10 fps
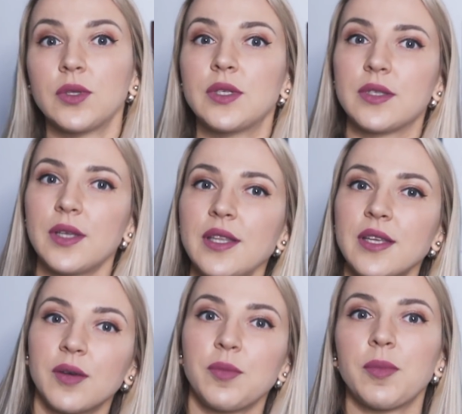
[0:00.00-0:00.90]

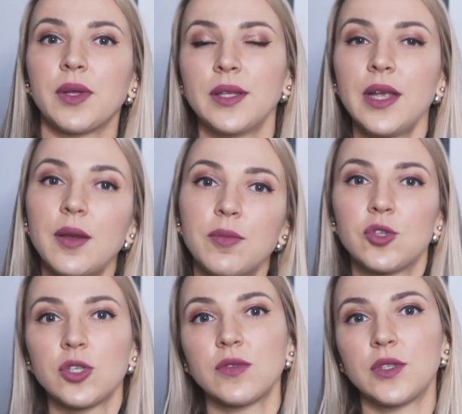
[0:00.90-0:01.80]
дизайнерами, моделями,
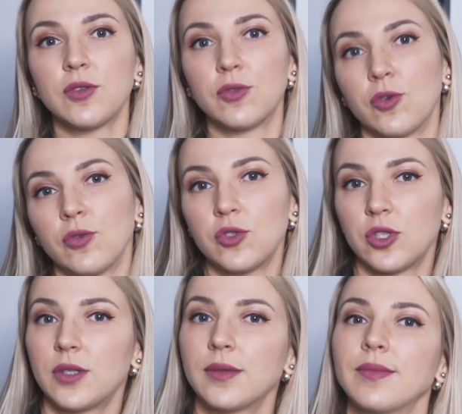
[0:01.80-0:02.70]
сейчас все
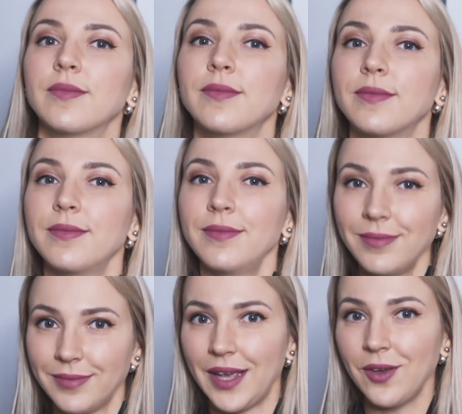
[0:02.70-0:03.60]
татуировщики. М?
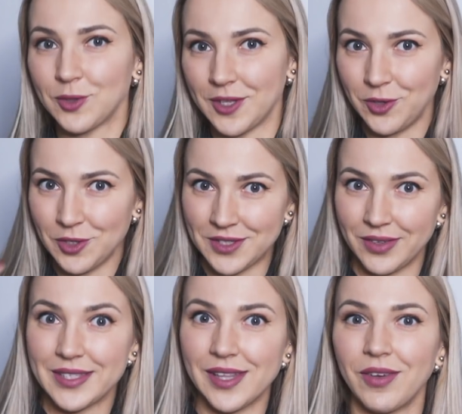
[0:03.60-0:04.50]
Да, узнаете
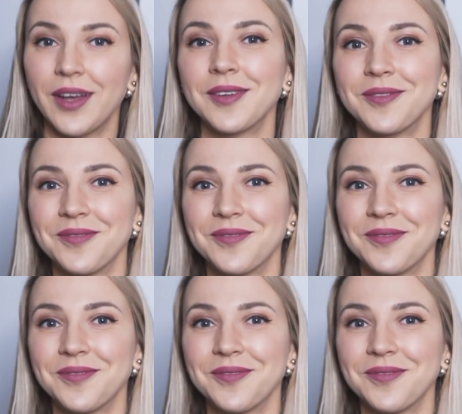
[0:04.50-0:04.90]
свои слова?